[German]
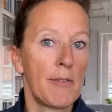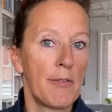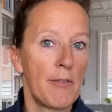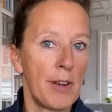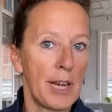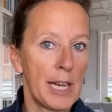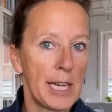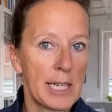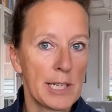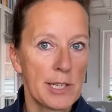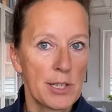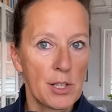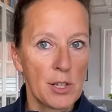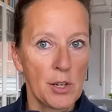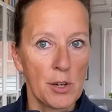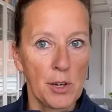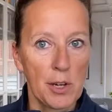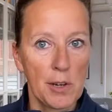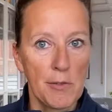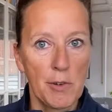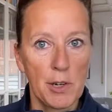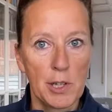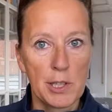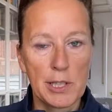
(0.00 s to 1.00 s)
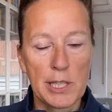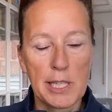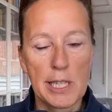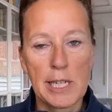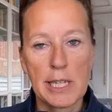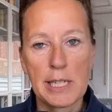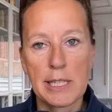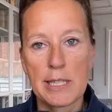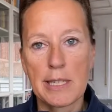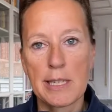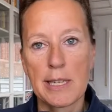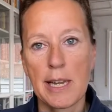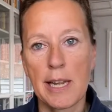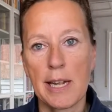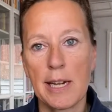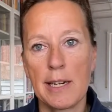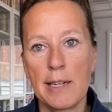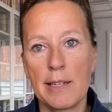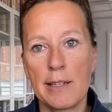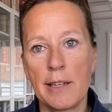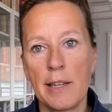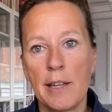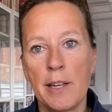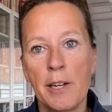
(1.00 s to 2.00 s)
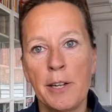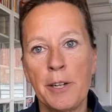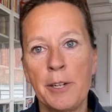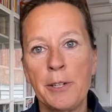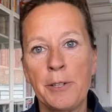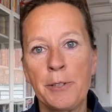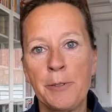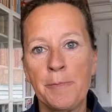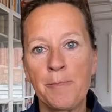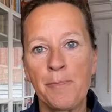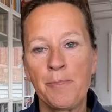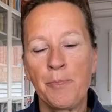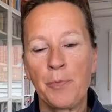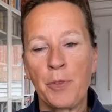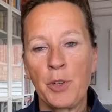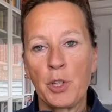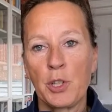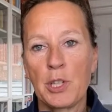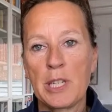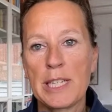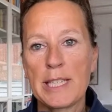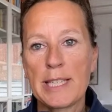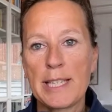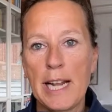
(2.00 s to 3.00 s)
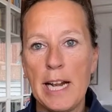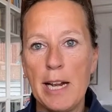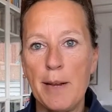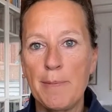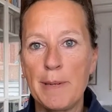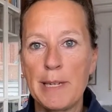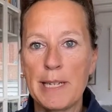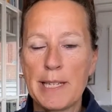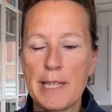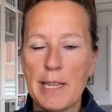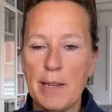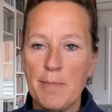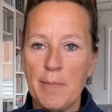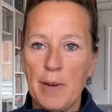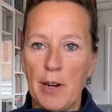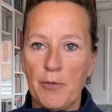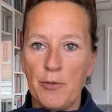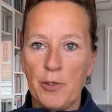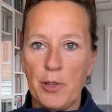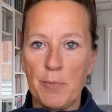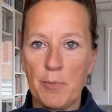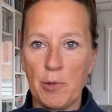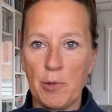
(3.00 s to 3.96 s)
Welche Story wollte ich erzählen? Und dasselbe ist eben auf dem